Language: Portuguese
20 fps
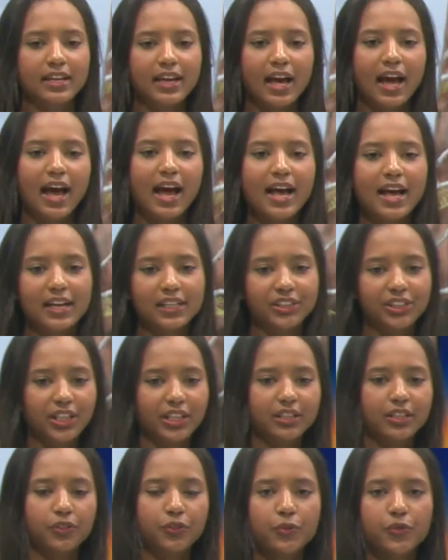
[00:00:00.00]
a
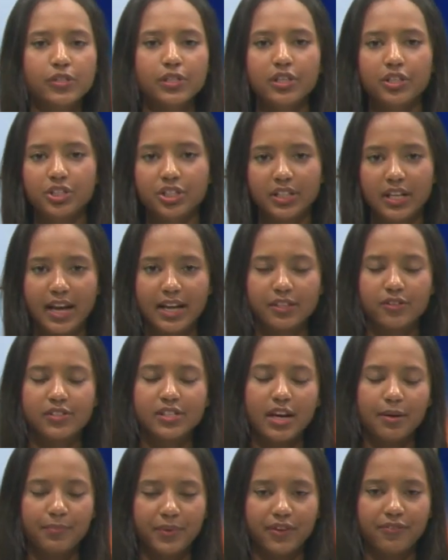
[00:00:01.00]
agenda dos candidatos
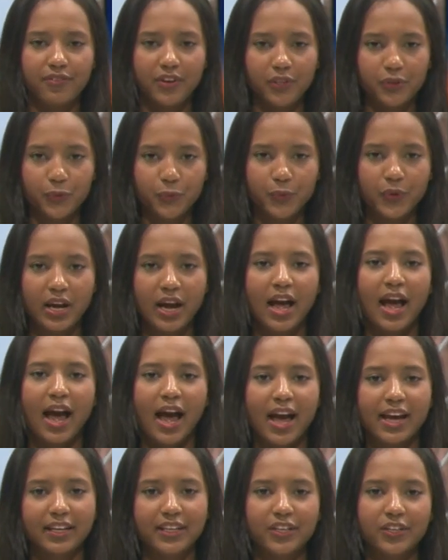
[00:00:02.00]
à prefeitura
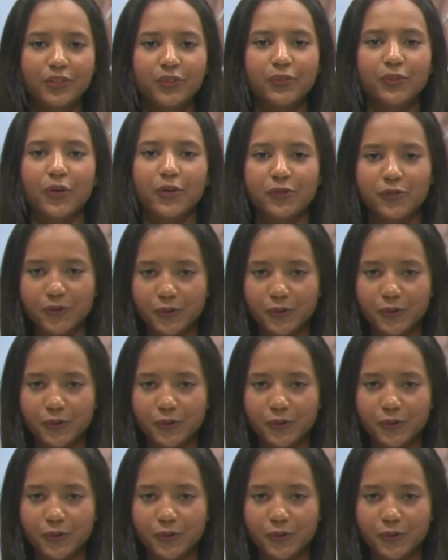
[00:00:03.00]
aqui do nosso